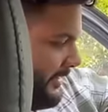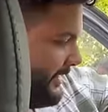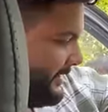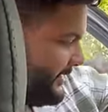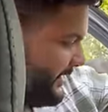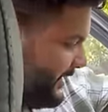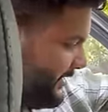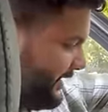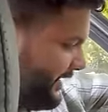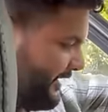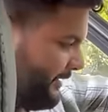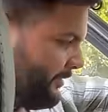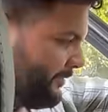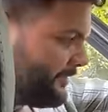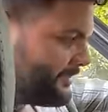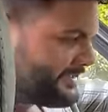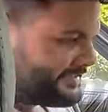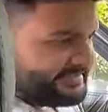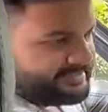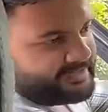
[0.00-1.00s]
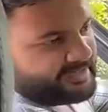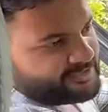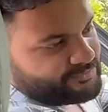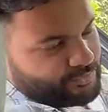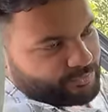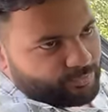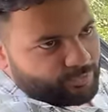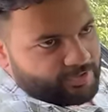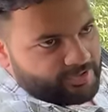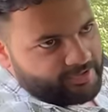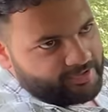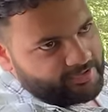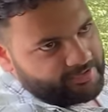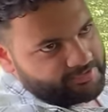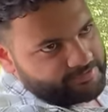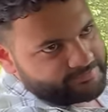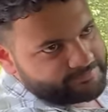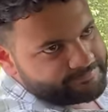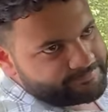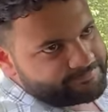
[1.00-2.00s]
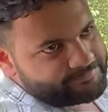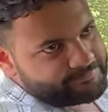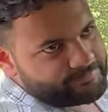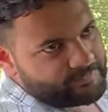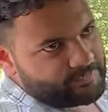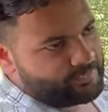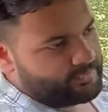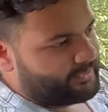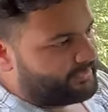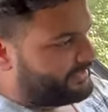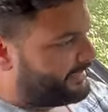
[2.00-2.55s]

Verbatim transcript: इसके अंदर अब हमने जैसे डैशबोर्ड पुराना डाला हम्म।